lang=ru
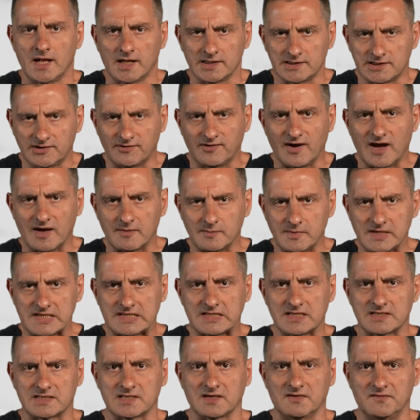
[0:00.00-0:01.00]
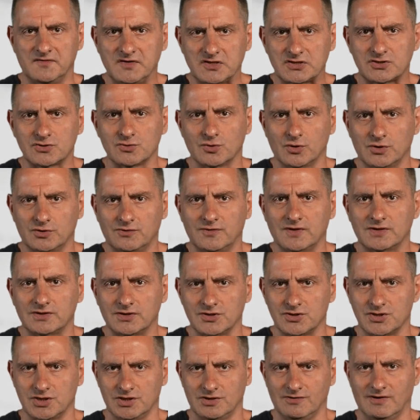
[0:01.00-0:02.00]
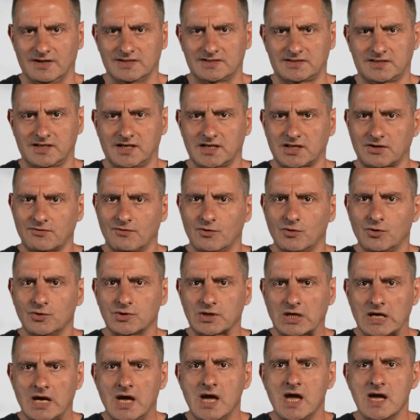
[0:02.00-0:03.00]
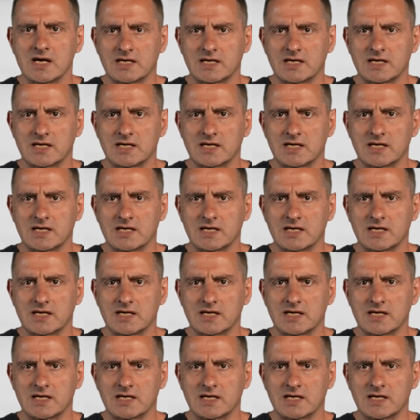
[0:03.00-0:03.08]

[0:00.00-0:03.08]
два месяца весной 2023 года,